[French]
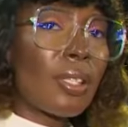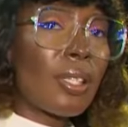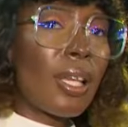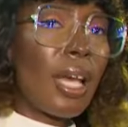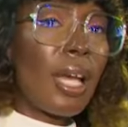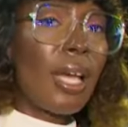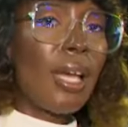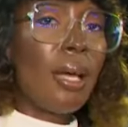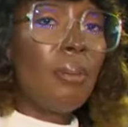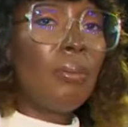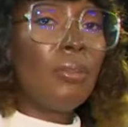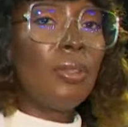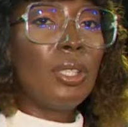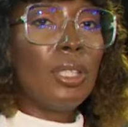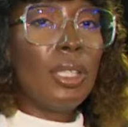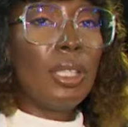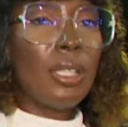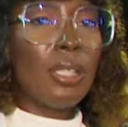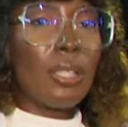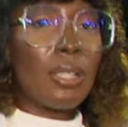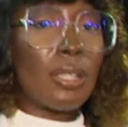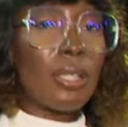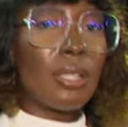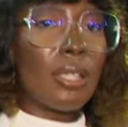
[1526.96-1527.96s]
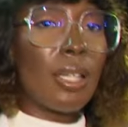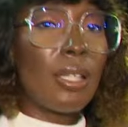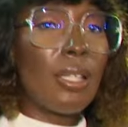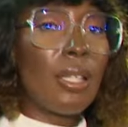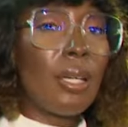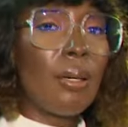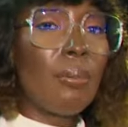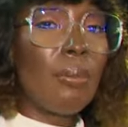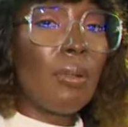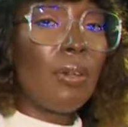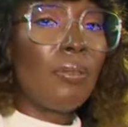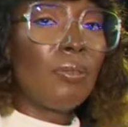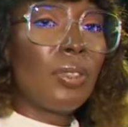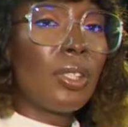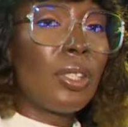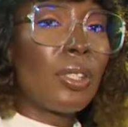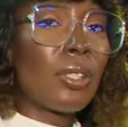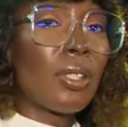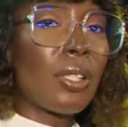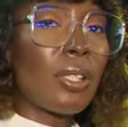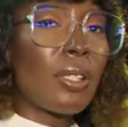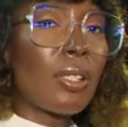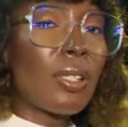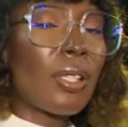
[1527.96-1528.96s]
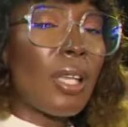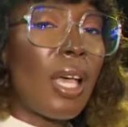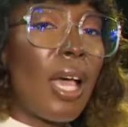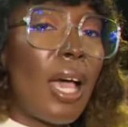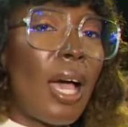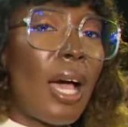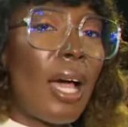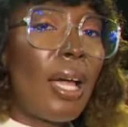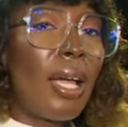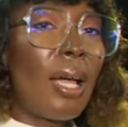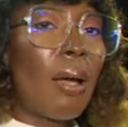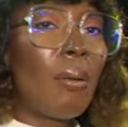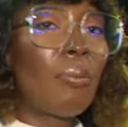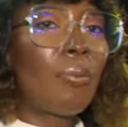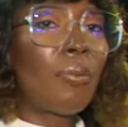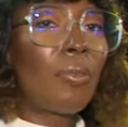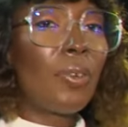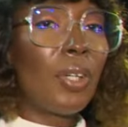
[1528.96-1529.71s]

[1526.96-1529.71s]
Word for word: Vous avez la grâce de confirmer votre liberté.